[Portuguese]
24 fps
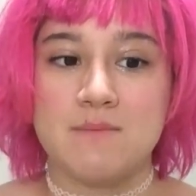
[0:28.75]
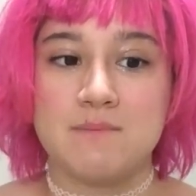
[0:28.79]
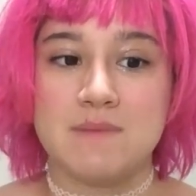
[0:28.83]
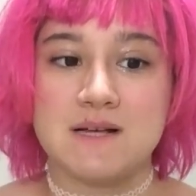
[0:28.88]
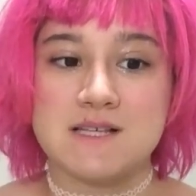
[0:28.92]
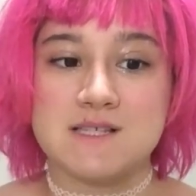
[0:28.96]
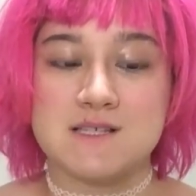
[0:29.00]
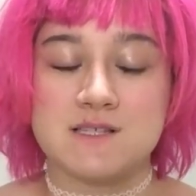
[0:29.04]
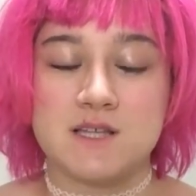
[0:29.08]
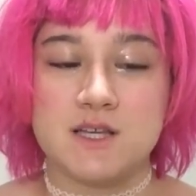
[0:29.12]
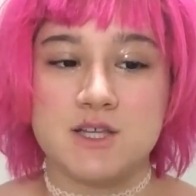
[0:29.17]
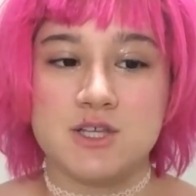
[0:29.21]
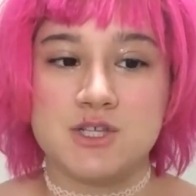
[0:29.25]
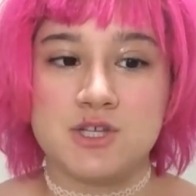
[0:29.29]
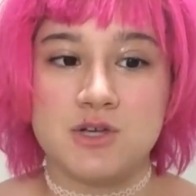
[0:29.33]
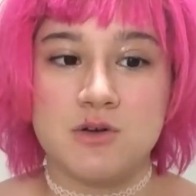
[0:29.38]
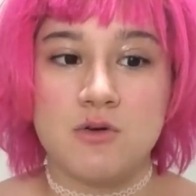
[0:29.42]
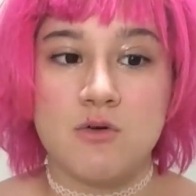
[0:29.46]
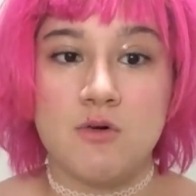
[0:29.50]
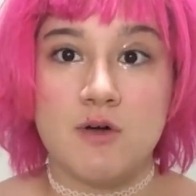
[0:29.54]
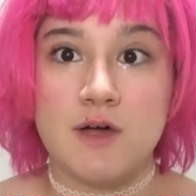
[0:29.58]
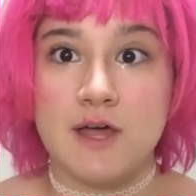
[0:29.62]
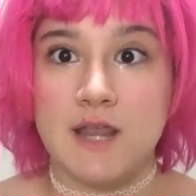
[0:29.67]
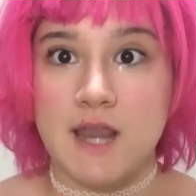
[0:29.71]
bastante
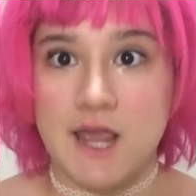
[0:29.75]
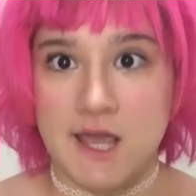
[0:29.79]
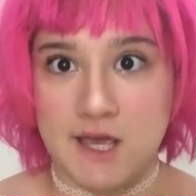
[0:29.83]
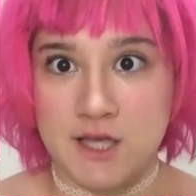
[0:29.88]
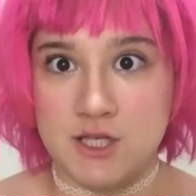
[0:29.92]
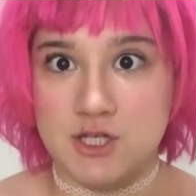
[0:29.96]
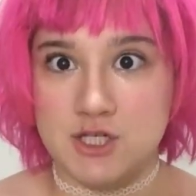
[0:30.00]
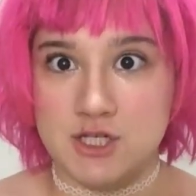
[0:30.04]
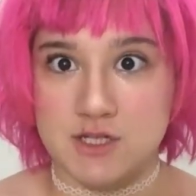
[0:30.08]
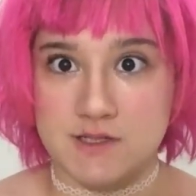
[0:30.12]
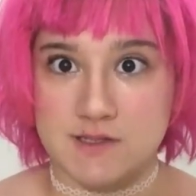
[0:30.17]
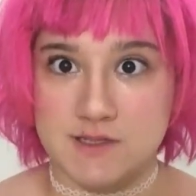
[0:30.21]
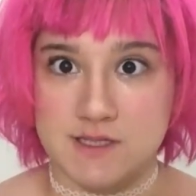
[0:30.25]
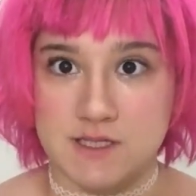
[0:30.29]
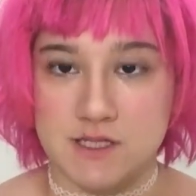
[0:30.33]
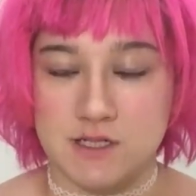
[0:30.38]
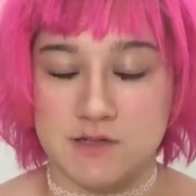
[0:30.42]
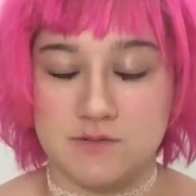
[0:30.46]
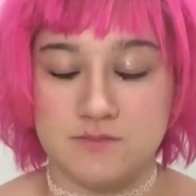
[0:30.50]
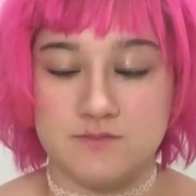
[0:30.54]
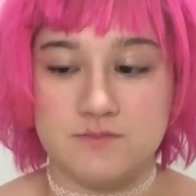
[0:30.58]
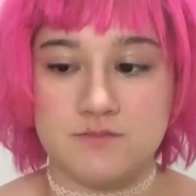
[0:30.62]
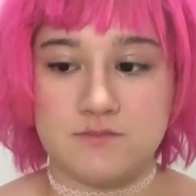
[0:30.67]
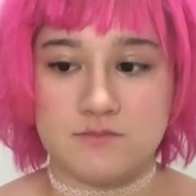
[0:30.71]
incoerente
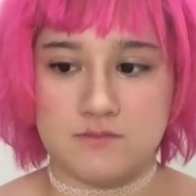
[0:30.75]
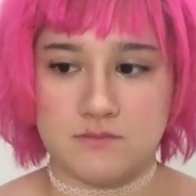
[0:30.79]
assim.